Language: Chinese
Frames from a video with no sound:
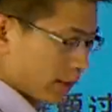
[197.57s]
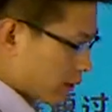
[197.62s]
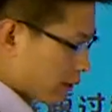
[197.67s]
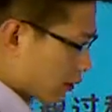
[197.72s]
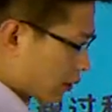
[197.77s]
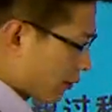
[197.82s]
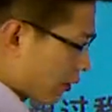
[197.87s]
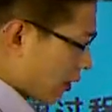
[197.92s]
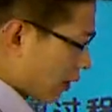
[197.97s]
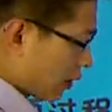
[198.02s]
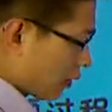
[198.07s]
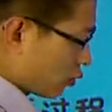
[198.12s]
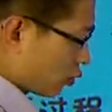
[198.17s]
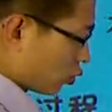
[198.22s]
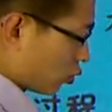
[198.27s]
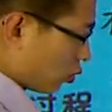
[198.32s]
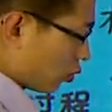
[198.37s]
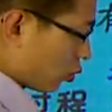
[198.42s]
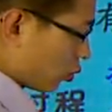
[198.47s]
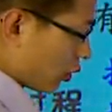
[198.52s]
那么
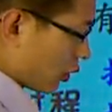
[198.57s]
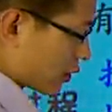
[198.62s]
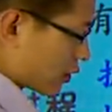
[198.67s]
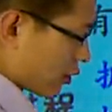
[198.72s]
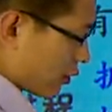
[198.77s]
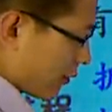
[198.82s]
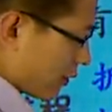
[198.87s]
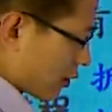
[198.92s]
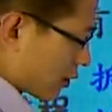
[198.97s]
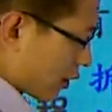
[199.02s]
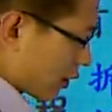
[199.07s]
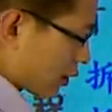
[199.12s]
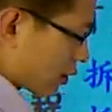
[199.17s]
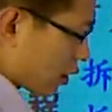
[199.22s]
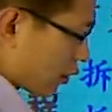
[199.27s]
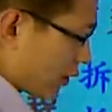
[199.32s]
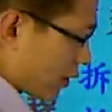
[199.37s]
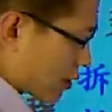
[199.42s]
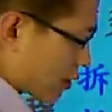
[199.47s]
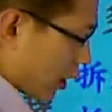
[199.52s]
如果这边这个
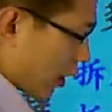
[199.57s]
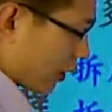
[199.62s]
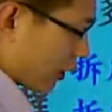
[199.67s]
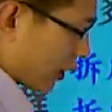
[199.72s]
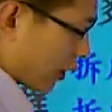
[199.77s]
稍微小一